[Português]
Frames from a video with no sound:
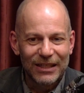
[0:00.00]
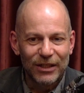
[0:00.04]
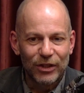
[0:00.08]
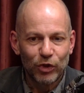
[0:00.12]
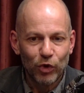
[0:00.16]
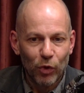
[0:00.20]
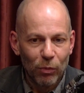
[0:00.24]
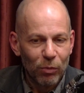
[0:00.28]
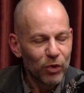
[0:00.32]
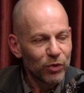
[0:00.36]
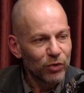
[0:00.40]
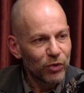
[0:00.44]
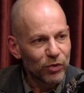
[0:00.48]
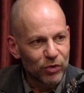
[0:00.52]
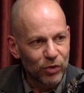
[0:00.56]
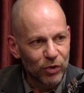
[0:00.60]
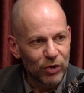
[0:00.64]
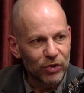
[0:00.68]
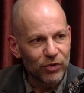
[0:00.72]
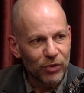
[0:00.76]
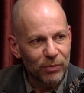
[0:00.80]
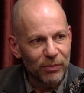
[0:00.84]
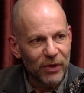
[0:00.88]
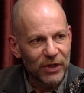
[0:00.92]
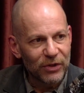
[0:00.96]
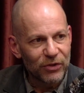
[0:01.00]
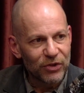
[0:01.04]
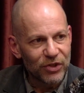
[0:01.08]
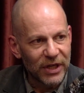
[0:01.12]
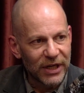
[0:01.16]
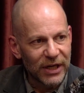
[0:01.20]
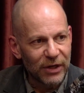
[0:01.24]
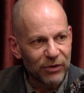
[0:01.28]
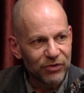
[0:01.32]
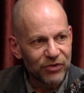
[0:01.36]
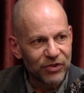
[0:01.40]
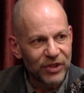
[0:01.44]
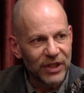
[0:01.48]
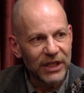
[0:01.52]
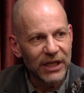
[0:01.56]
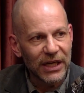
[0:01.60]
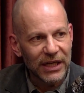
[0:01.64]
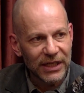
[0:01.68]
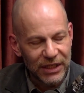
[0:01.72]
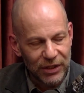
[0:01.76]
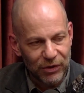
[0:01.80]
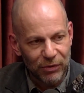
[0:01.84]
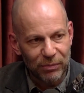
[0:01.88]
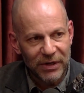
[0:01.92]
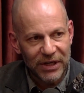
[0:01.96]
No mundo todo, de um modo geral, sim.
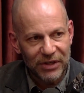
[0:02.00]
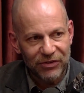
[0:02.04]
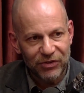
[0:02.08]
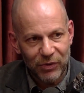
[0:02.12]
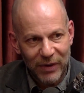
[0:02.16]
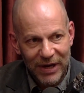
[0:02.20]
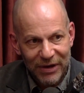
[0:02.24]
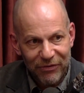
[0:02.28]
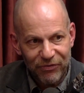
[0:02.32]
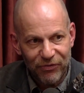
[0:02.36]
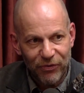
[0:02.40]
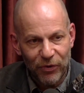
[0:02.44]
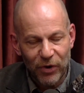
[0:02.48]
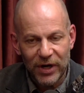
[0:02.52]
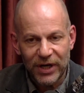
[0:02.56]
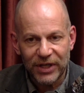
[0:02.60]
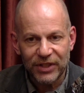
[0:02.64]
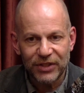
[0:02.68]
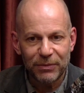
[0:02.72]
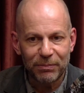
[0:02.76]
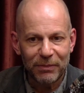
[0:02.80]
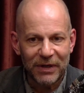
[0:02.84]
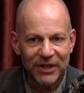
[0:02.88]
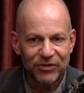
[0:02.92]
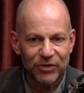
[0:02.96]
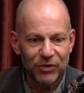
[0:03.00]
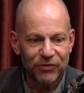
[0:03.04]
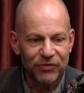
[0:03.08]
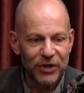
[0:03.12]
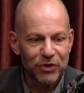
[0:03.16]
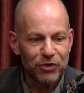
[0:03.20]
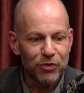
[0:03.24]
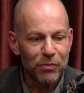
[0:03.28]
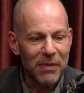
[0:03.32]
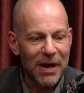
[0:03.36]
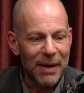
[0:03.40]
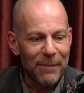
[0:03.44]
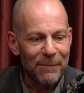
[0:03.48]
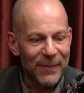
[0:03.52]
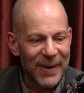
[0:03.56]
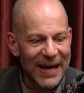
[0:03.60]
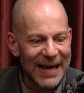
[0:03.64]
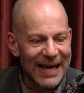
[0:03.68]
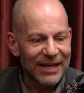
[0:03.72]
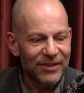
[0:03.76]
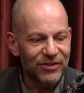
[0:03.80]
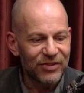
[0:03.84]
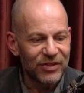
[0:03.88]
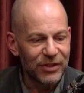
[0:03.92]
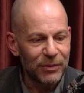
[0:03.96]
Aqui no Brasil é forte, mas eu vejo uma
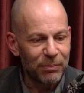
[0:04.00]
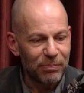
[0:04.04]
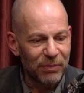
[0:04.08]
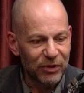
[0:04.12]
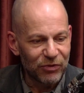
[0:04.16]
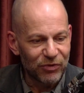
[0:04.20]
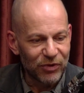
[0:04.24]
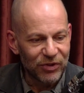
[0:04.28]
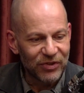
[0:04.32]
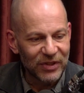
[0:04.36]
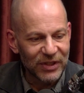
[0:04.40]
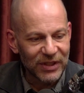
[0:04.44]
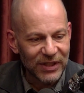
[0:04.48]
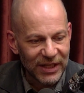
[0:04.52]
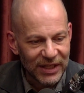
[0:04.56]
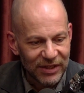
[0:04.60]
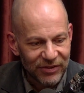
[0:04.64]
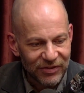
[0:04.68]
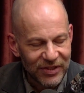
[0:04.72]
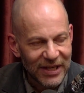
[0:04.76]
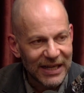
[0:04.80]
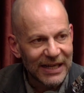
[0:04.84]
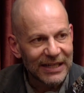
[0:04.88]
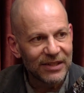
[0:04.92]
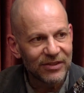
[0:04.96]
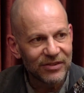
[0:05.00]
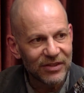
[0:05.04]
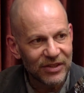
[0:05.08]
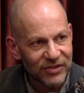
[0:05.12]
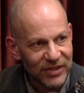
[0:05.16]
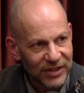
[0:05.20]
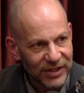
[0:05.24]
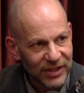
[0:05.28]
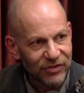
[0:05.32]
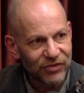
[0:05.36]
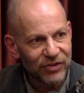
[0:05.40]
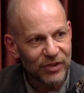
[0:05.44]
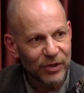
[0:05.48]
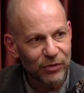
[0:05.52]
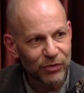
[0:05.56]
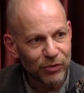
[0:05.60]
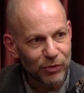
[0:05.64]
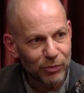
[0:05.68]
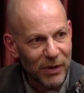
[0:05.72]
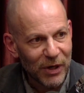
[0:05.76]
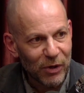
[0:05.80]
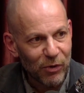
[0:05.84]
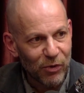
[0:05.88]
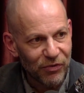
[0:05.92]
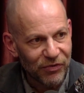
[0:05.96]
base de pessoas interessadas nessa questão de
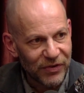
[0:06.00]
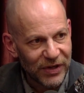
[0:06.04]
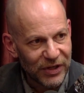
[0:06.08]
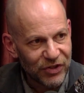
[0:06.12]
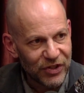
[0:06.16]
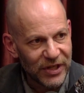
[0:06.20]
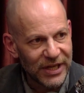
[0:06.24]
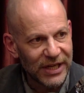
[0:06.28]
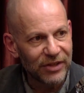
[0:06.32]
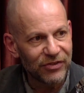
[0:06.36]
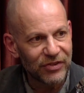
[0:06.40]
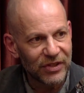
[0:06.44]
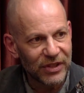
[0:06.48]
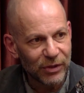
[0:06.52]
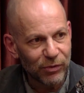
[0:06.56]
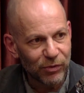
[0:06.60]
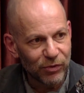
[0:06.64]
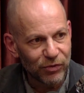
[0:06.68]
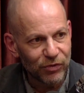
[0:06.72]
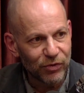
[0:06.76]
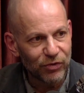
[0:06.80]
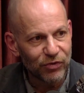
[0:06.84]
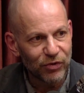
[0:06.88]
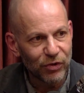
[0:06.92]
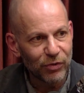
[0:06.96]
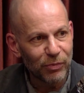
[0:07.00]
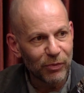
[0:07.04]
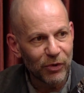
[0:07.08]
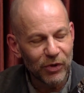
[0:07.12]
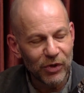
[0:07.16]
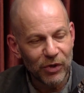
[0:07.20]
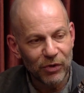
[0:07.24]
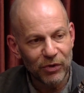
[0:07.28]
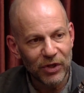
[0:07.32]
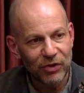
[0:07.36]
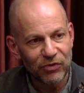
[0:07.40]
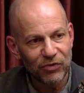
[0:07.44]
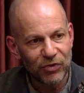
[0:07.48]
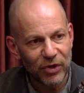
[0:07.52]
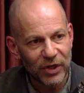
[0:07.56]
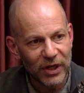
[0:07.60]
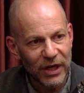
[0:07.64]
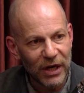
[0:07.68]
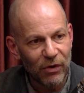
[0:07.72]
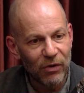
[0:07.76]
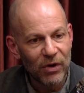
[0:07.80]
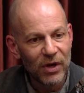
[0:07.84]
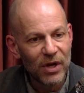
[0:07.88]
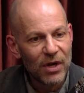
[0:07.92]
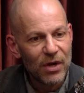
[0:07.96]
uma convergência, da construção de uma união
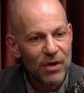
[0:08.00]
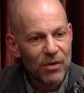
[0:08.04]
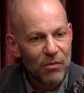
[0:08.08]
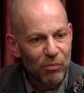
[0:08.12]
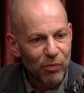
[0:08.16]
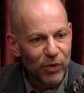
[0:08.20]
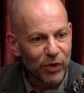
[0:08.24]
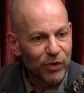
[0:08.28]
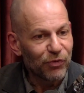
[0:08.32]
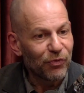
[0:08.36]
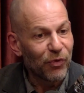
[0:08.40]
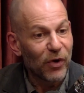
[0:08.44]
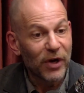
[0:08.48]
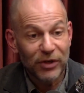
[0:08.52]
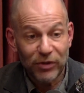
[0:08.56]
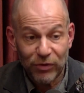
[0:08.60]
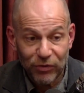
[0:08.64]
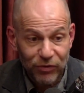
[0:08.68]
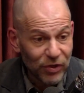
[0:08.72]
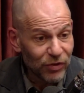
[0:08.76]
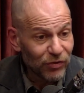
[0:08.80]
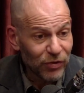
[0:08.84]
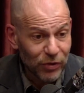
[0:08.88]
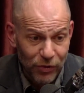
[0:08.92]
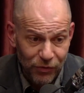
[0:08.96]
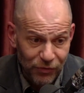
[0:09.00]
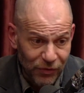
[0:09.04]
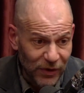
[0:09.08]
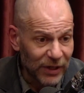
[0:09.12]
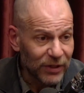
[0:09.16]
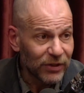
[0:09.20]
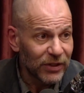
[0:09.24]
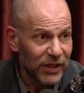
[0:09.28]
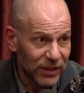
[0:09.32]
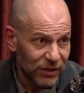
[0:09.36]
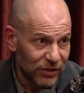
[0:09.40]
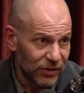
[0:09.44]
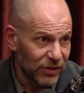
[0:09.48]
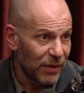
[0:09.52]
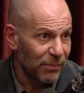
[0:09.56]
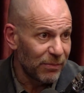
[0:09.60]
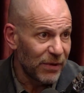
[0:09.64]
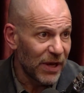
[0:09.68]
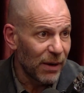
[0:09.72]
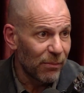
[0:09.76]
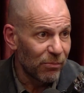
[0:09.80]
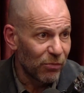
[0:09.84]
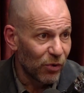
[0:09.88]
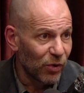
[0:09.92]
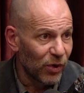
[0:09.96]
nacional, muito forte. Eu não sei se eu estou falando dentro da
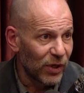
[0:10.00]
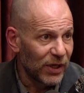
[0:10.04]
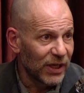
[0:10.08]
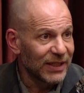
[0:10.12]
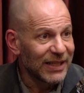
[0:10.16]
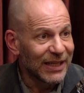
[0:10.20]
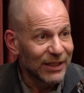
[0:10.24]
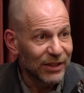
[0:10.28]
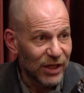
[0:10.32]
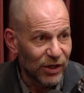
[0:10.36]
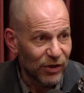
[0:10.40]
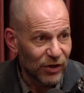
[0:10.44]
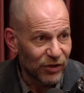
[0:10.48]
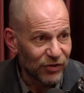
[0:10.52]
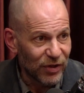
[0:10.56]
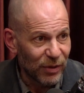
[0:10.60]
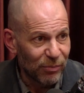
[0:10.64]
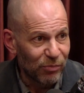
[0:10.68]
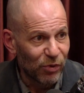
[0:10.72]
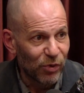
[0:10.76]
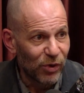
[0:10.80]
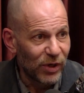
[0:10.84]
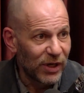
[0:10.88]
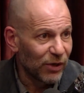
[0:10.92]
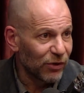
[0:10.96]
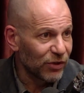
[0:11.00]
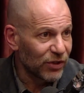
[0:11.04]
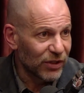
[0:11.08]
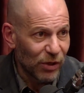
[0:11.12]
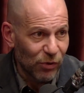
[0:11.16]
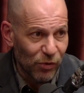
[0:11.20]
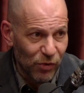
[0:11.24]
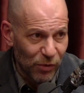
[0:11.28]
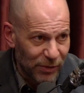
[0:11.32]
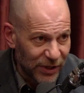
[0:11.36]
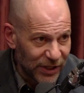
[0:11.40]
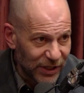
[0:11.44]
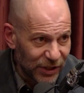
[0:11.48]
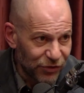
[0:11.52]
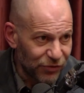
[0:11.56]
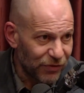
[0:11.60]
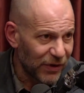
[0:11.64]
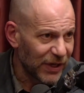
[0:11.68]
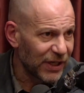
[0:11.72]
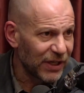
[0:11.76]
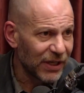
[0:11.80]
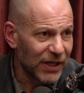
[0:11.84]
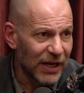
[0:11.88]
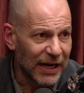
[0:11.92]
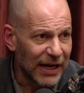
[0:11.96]
minha bolha, dentro da nossa bolha. Onde está o comandante
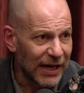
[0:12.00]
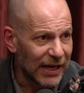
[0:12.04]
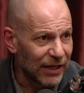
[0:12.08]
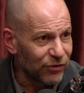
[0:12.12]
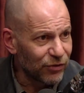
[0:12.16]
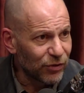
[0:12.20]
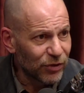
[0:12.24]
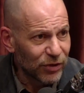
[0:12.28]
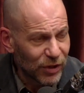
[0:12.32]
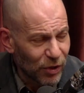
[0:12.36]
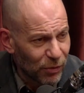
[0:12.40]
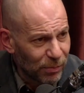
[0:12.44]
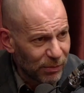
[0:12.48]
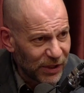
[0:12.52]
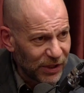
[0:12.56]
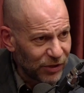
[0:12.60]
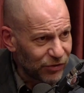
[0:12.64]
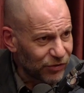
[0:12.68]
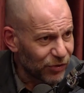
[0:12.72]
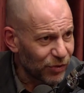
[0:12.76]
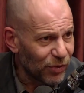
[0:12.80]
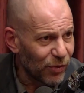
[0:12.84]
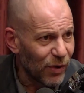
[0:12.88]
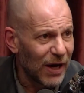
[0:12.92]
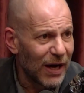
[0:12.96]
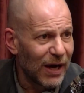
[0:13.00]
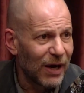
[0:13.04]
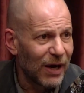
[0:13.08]
Farinaz, onde está o ministro eu acho Que é